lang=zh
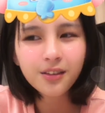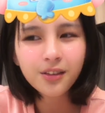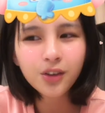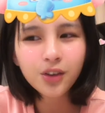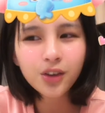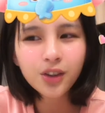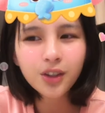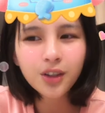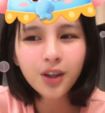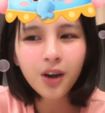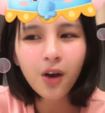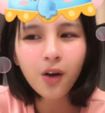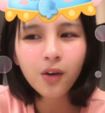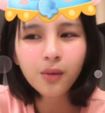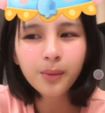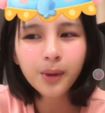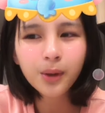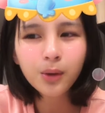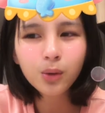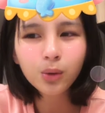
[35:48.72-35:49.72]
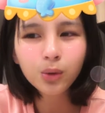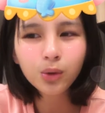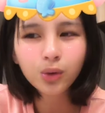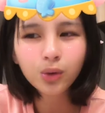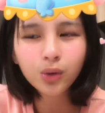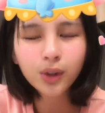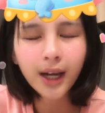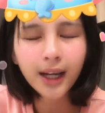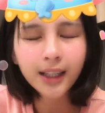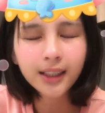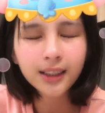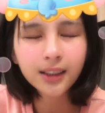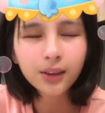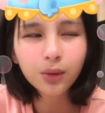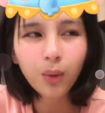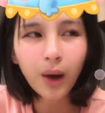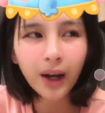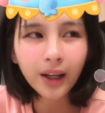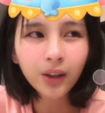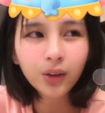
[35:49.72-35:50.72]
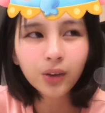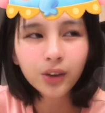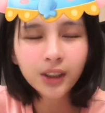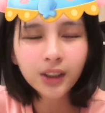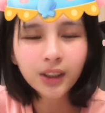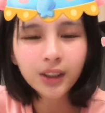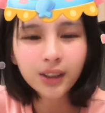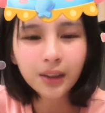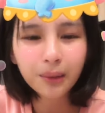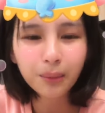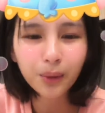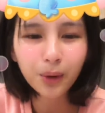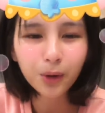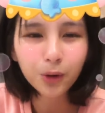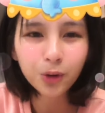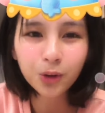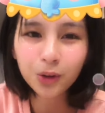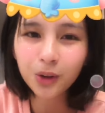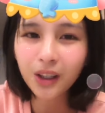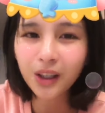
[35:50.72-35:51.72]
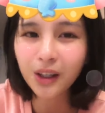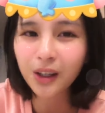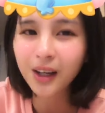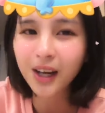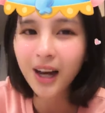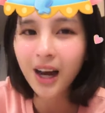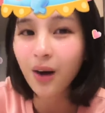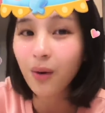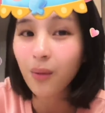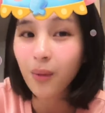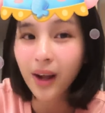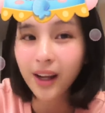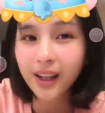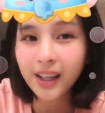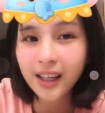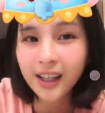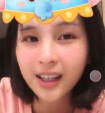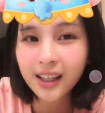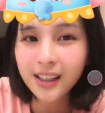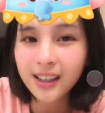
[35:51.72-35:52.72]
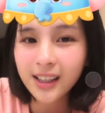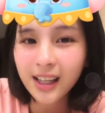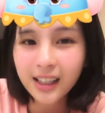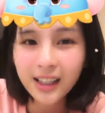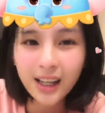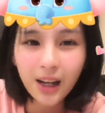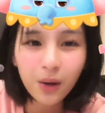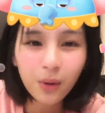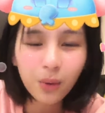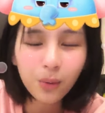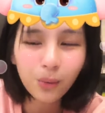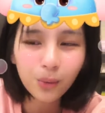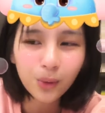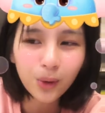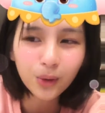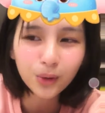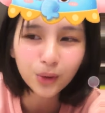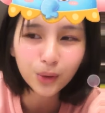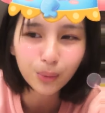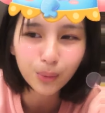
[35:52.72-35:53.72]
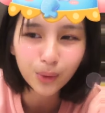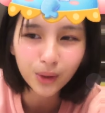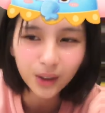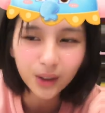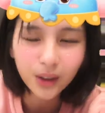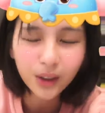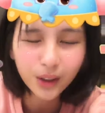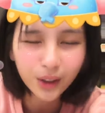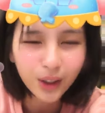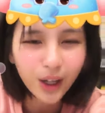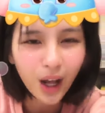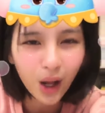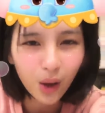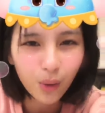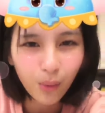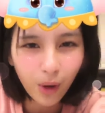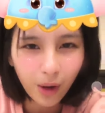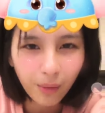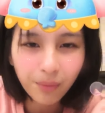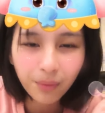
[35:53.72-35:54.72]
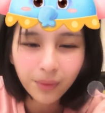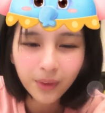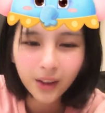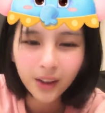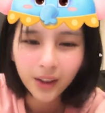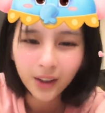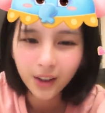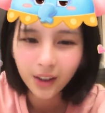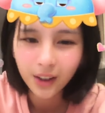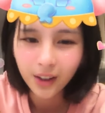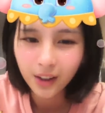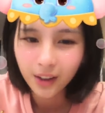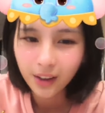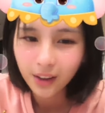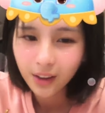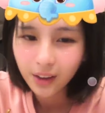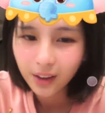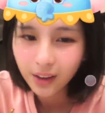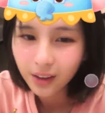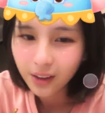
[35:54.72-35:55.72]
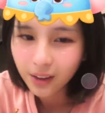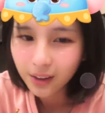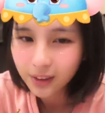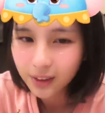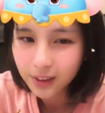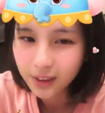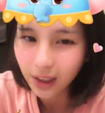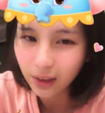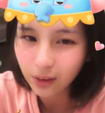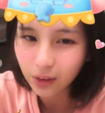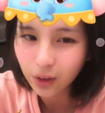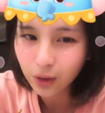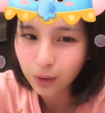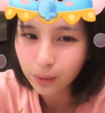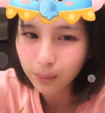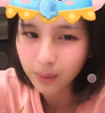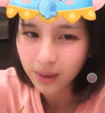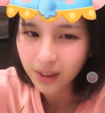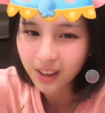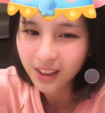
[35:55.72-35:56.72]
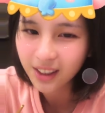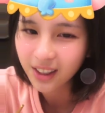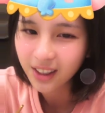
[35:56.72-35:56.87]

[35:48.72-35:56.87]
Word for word: 就是后面陆续开始玩游戏什么，我觉得很好玩，可以跟大家互动什么的，很好玩。小透明，